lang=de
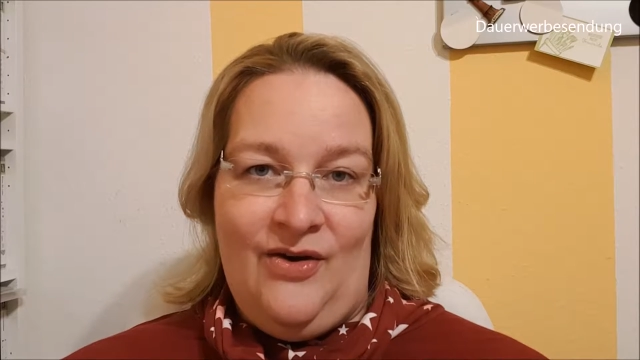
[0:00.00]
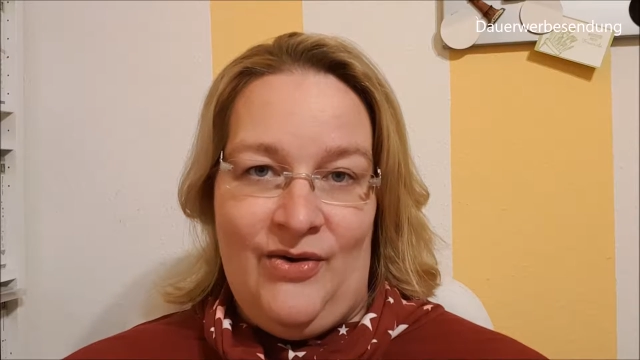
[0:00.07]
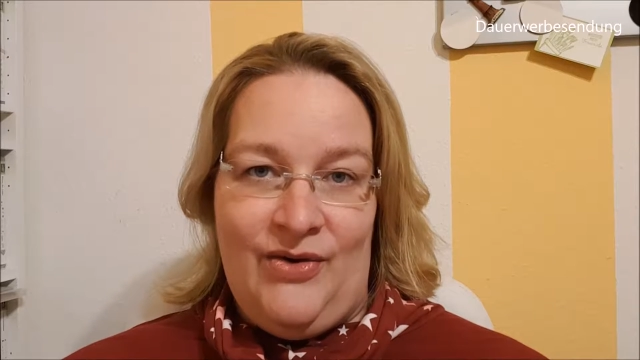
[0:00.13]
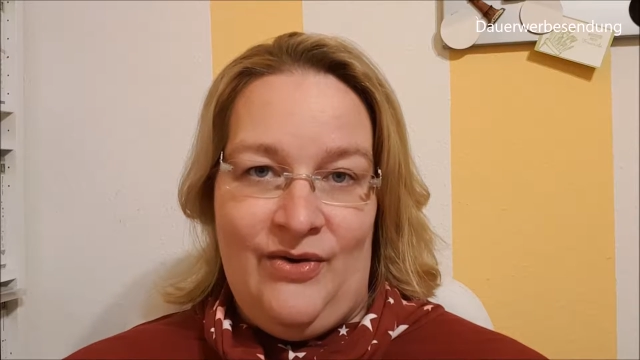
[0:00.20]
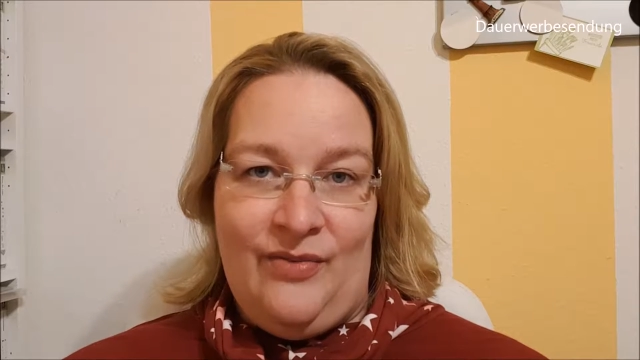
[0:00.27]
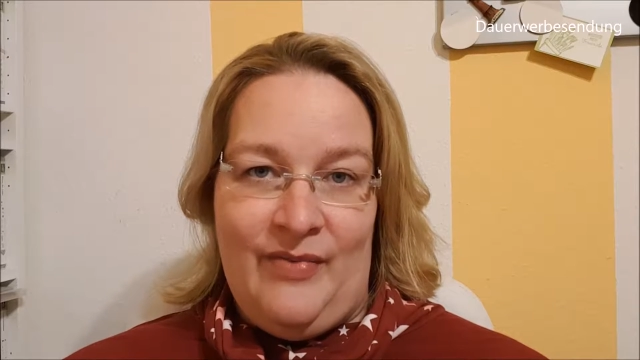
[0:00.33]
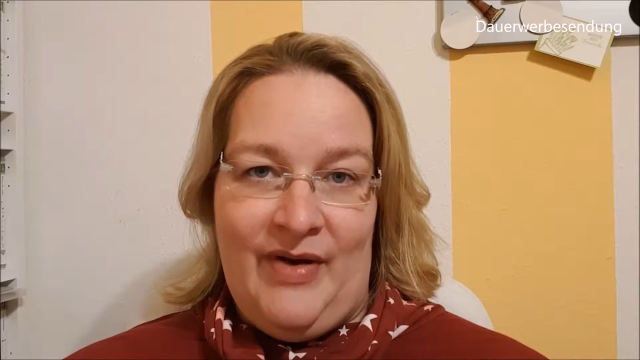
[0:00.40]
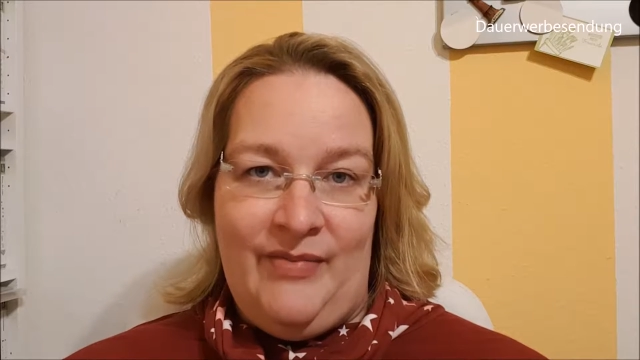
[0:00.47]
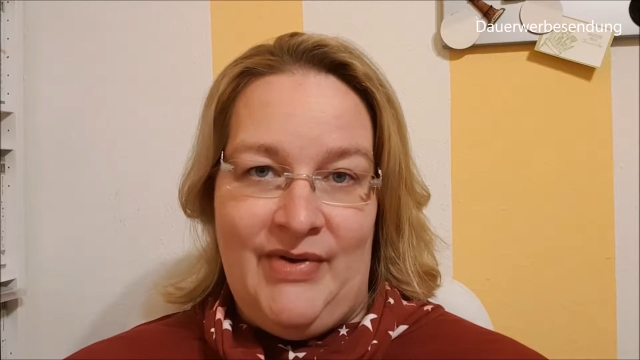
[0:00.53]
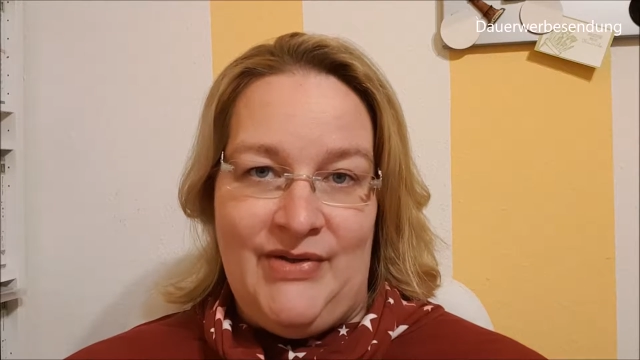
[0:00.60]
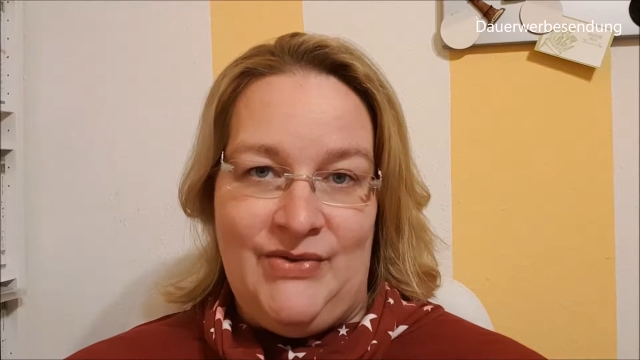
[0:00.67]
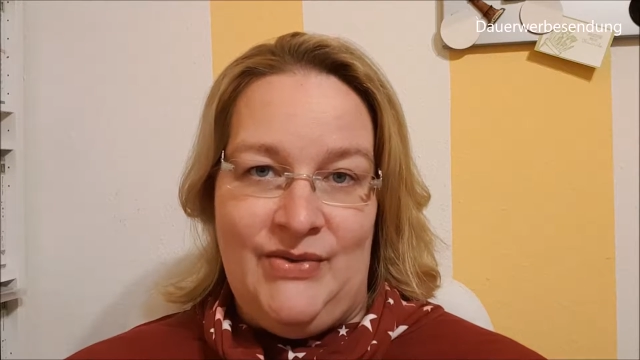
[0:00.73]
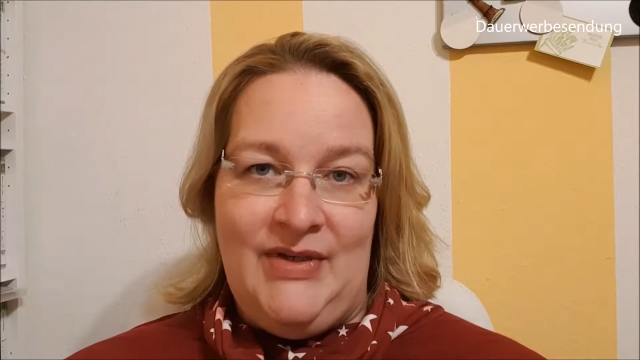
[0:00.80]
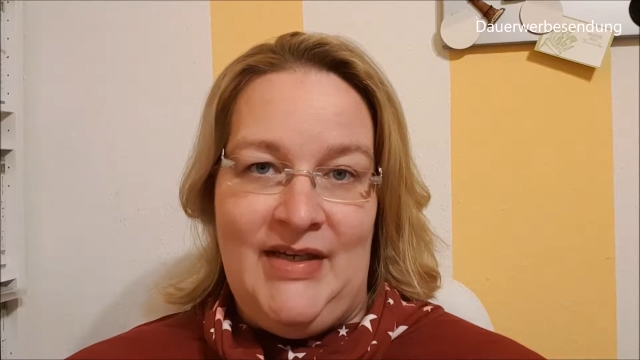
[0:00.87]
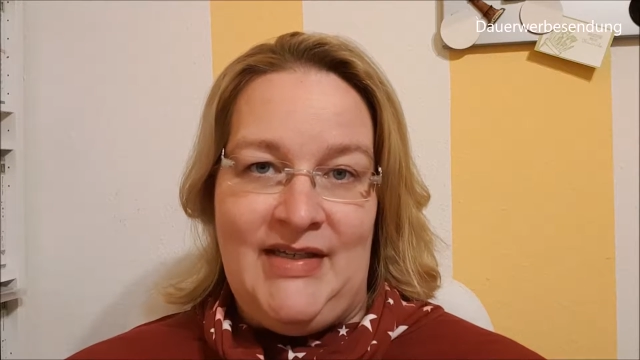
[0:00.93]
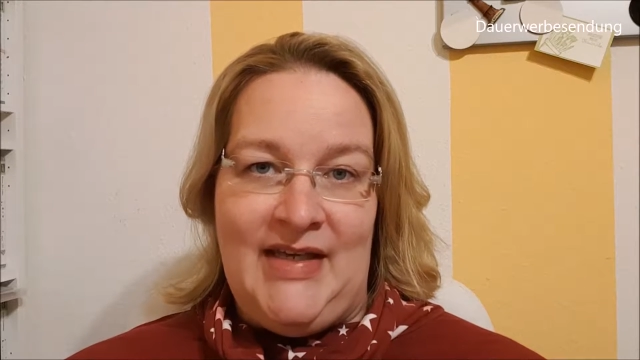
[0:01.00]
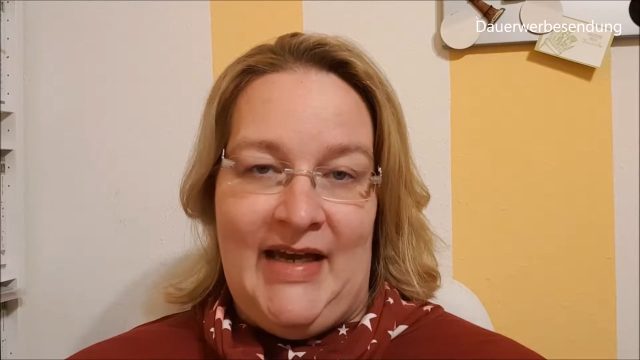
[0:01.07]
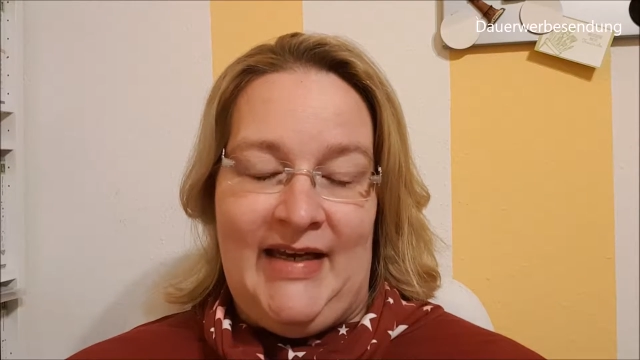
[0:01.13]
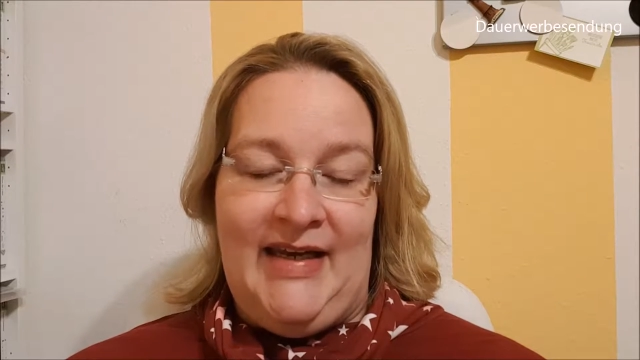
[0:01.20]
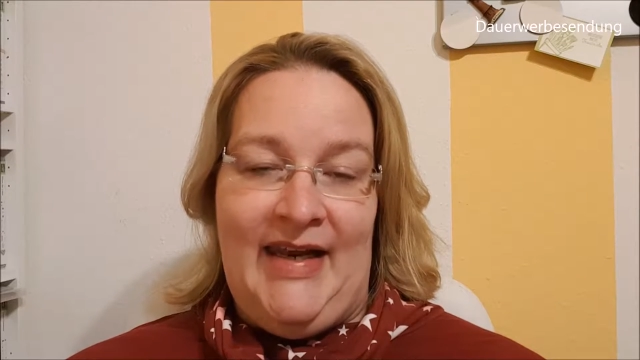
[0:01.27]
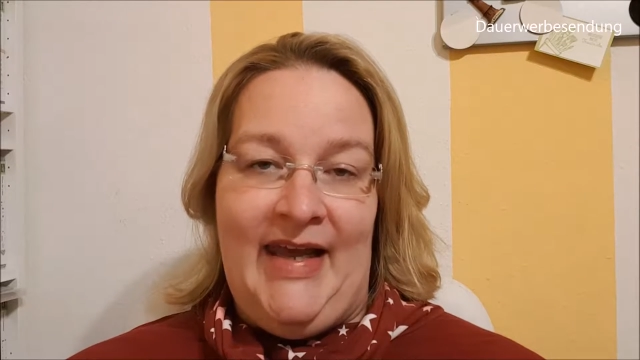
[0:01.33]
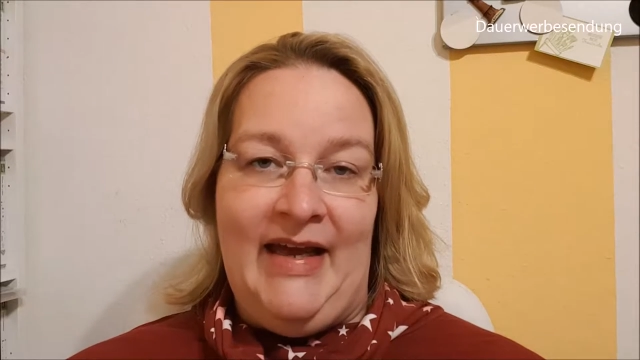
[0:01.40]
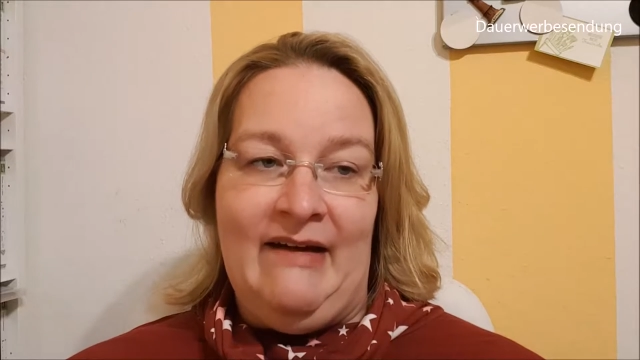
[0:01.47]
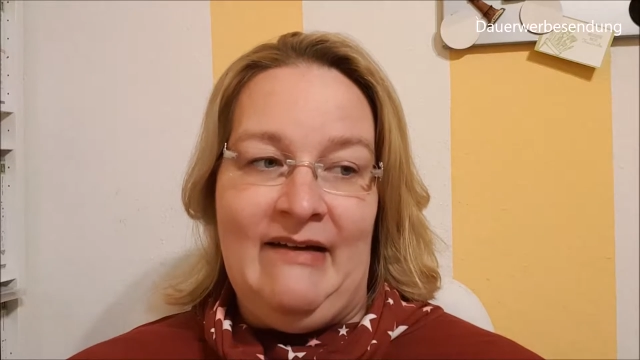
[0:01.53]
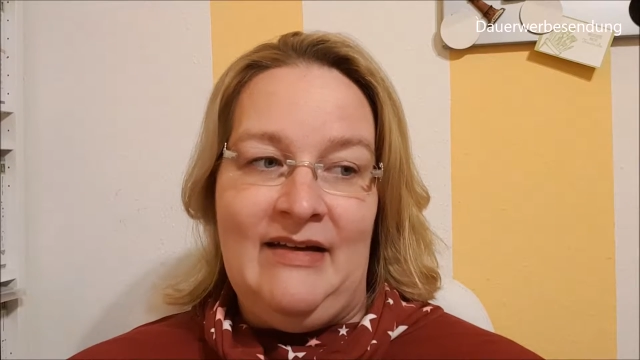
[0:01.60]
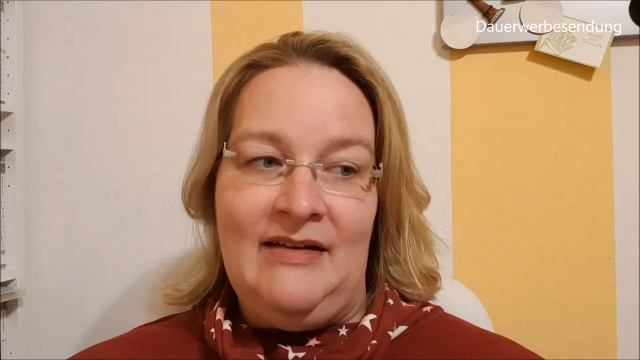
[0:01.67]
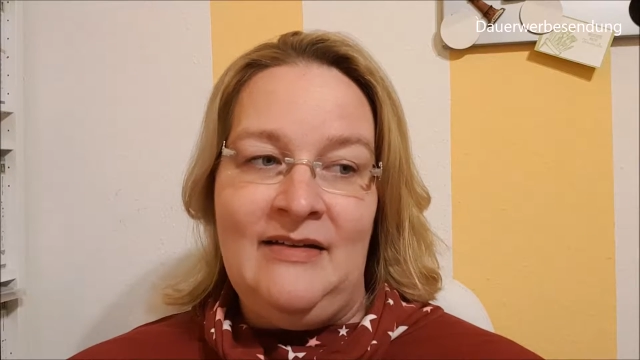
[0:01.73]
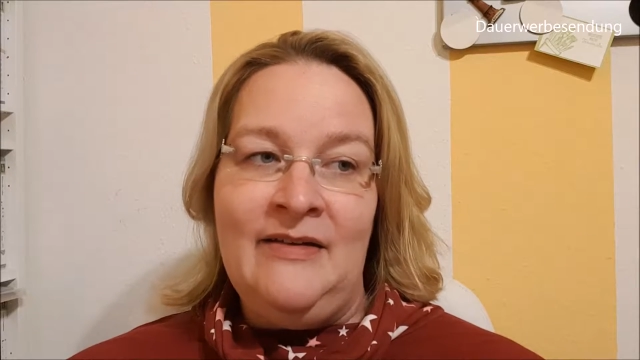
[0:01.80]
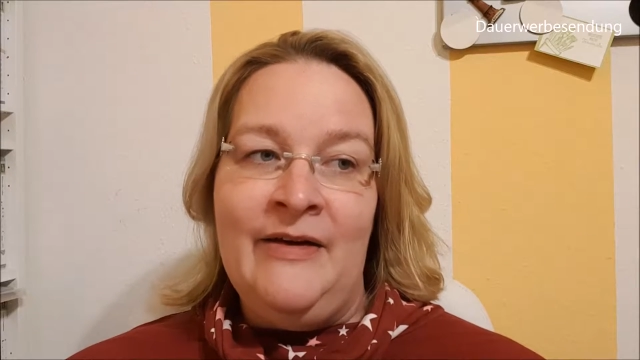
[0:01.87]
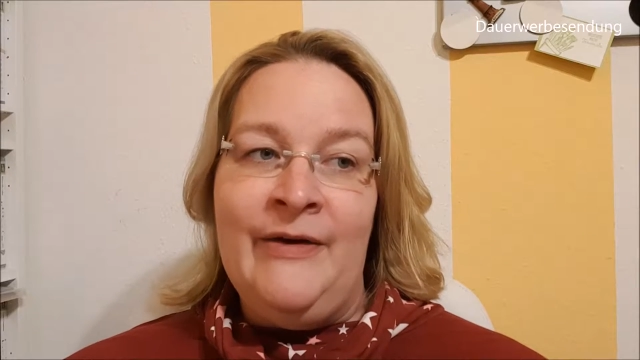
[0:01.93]
auch nochmal persönlich
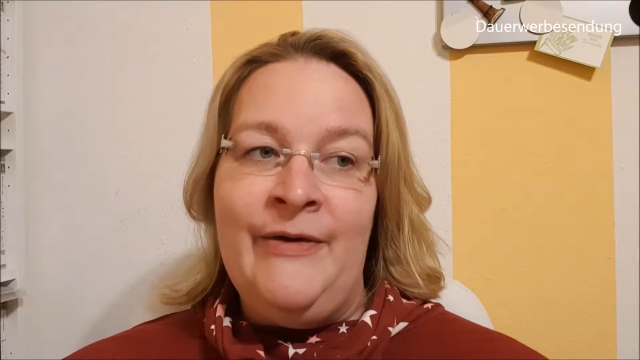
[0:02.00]
erklären.